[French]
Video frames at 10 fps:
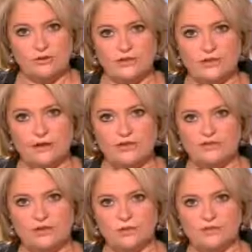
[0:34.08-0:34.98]
c'est notamment
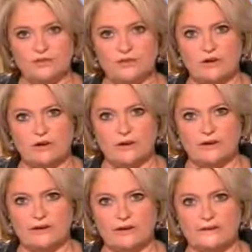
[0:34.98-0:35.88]
l'avis du professeur
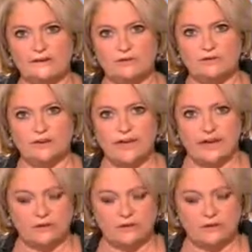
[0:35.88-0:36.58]
Romain Garardi qu'on va